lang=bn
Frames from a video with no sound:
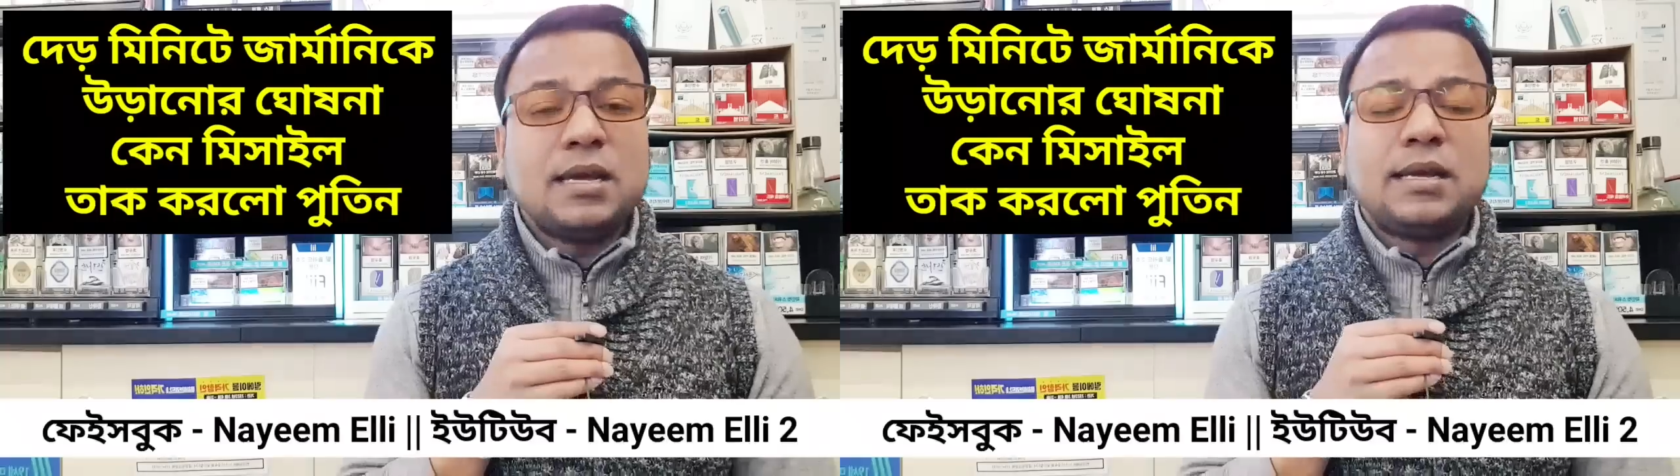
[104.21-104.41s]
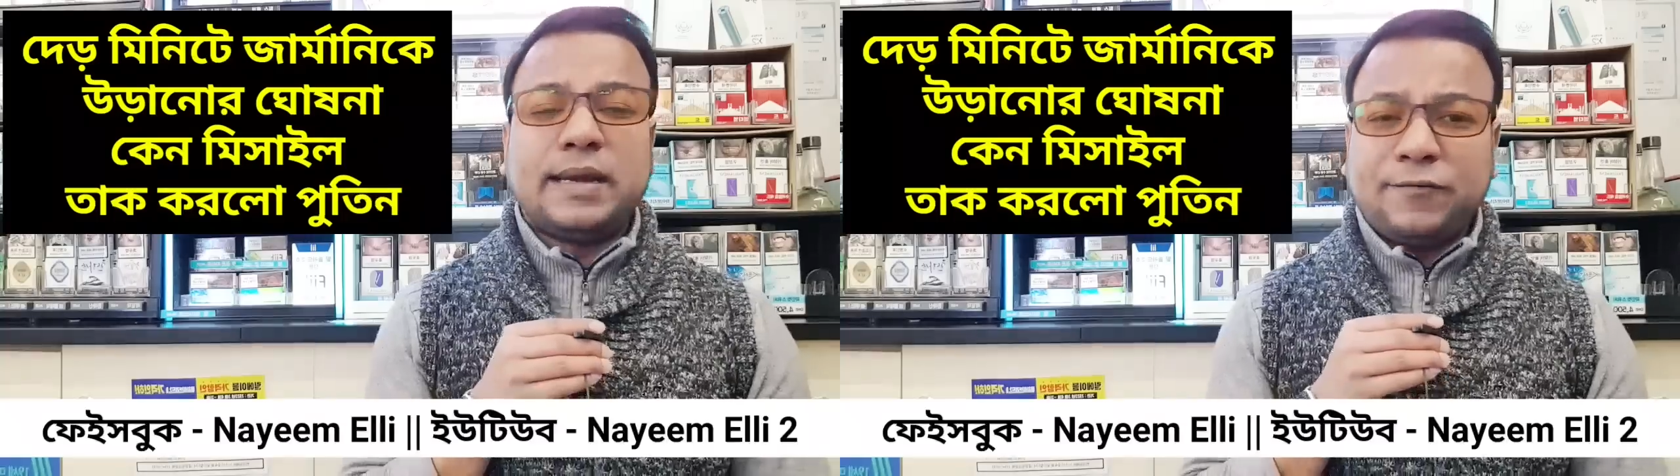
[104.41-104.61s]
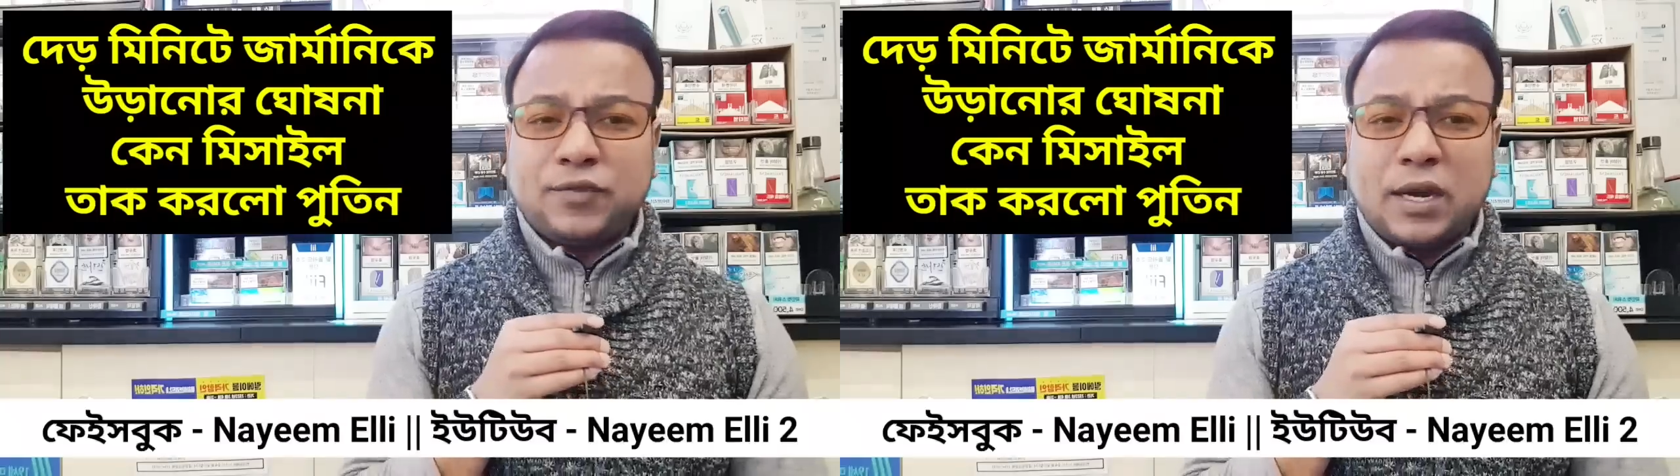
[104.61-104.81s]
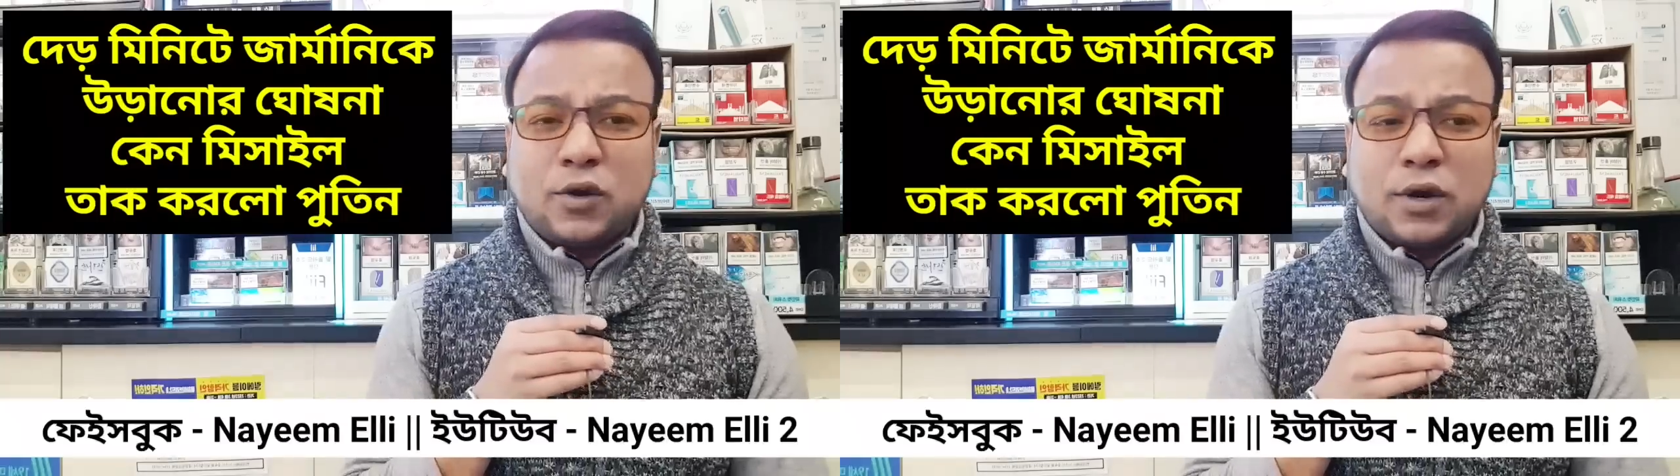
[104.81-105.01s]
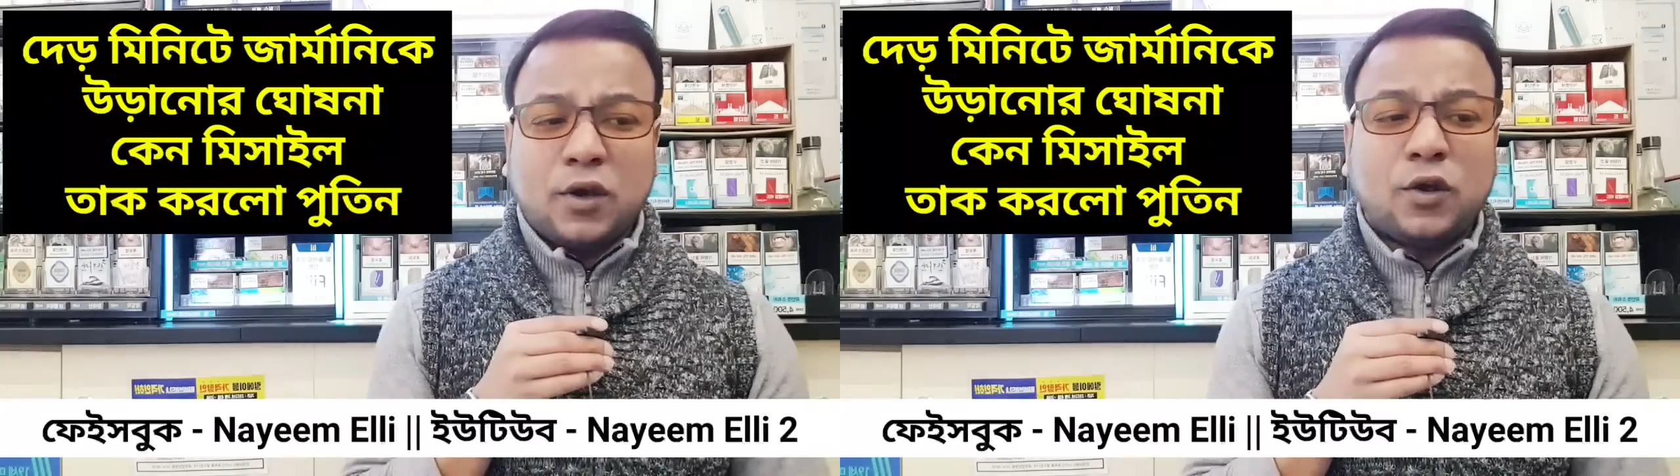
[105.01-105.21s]
গ্রেফতার
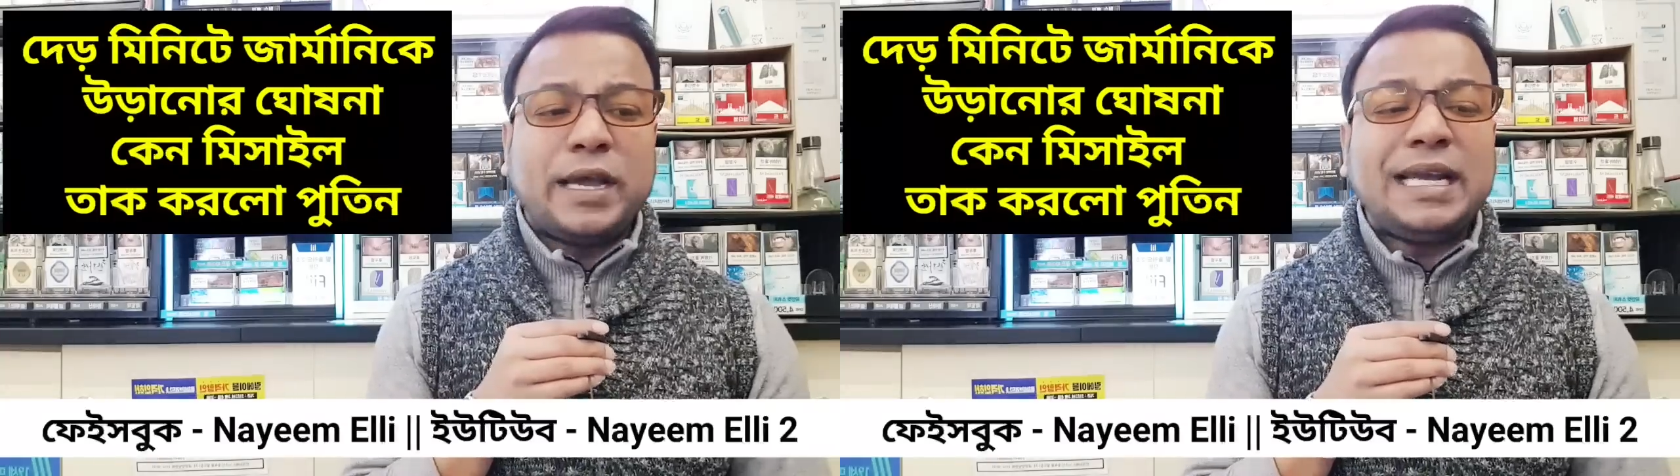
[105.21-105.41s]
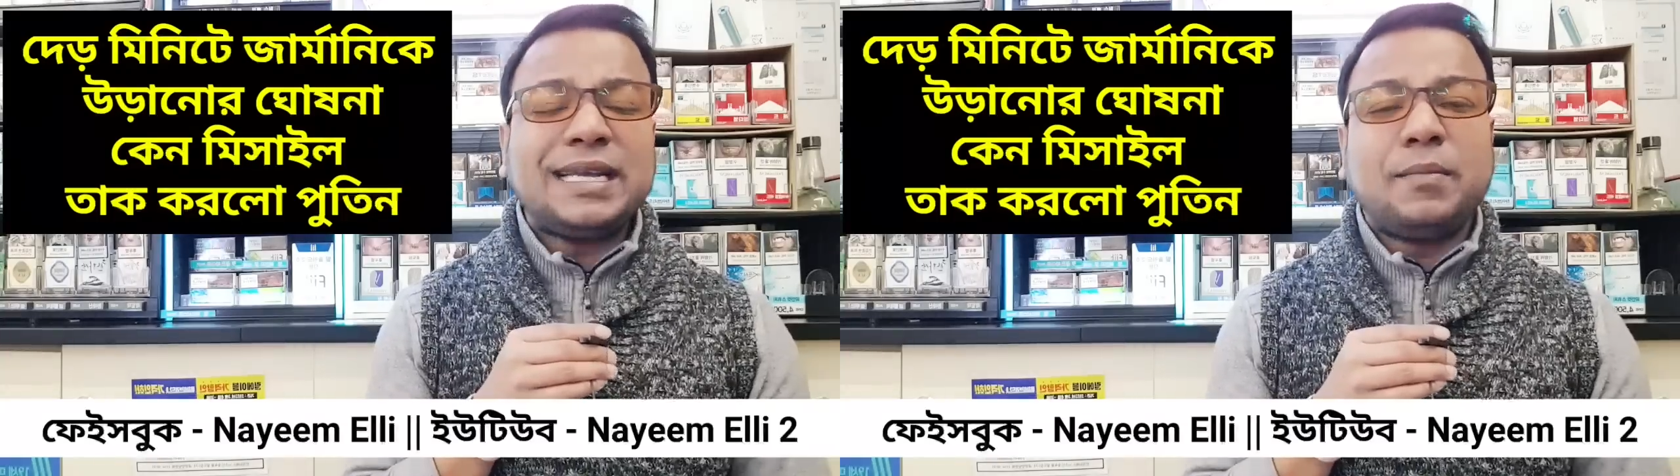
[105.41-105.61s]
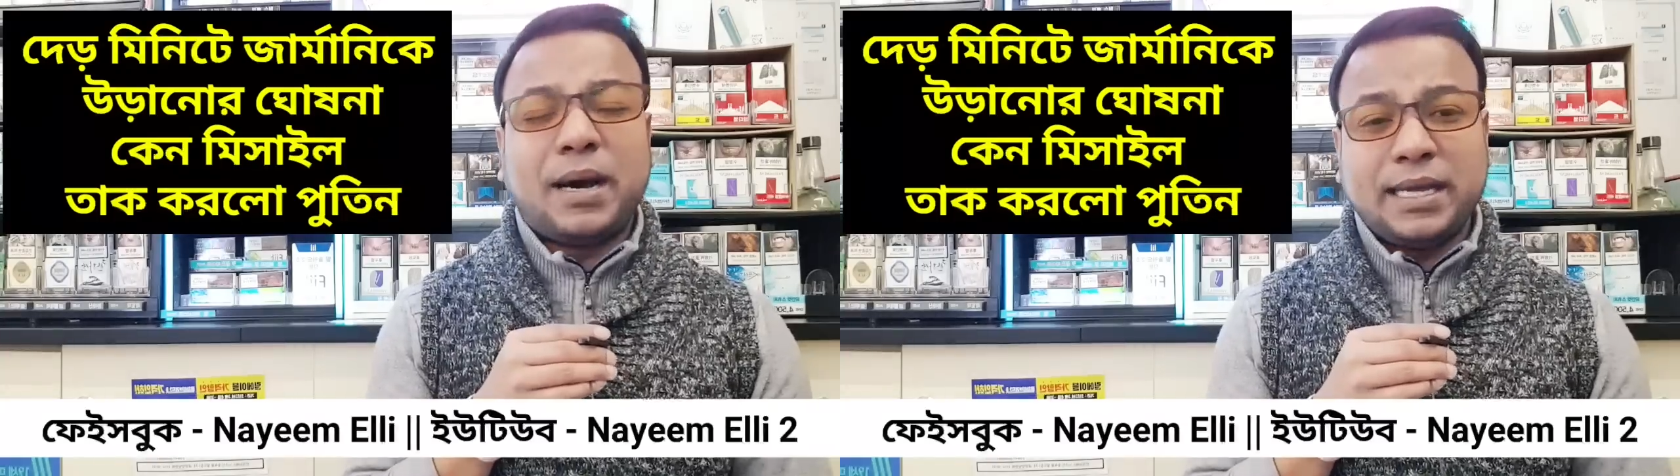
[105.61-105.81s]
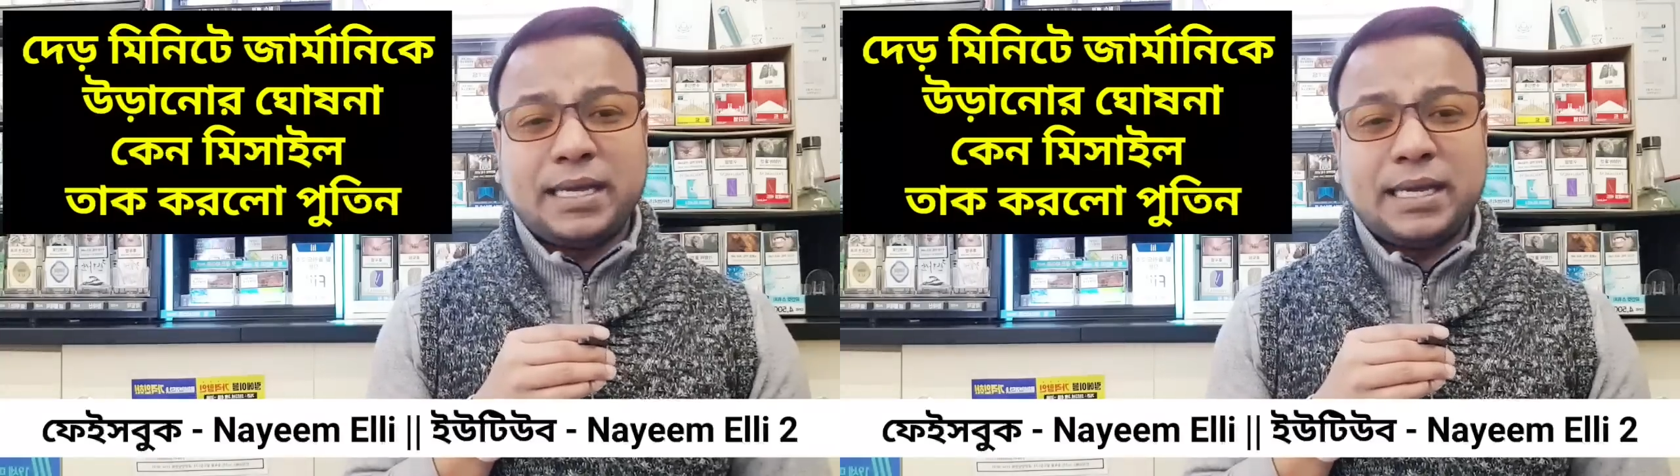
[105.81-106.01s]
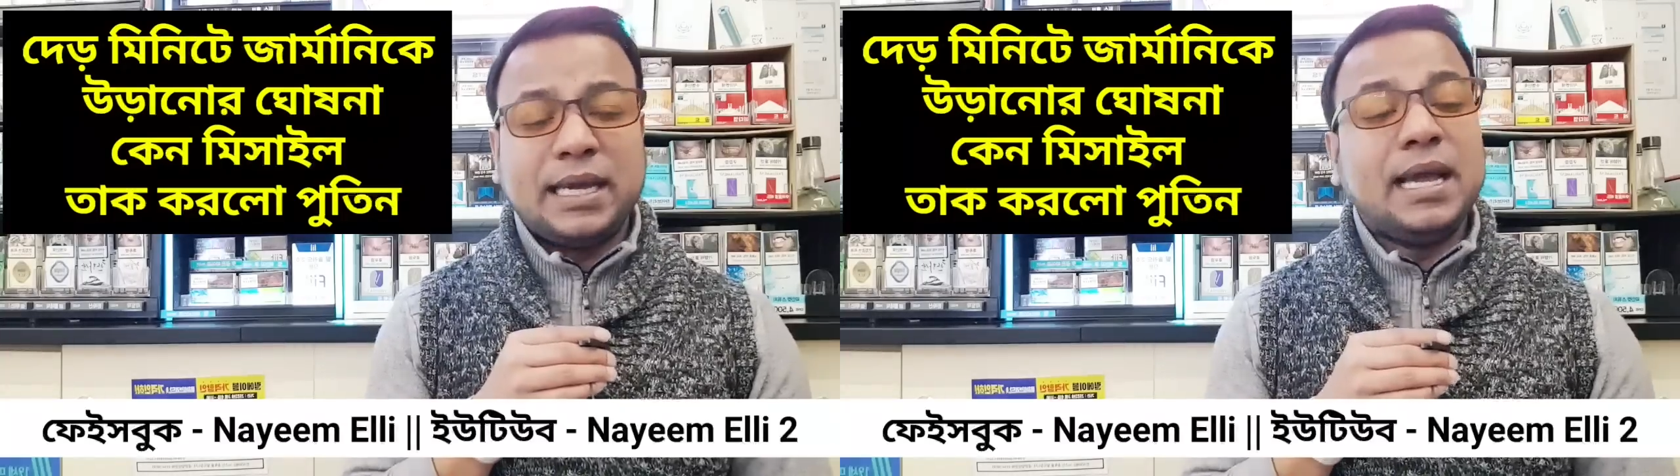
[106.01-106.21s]
করা হলো এটার মানে কি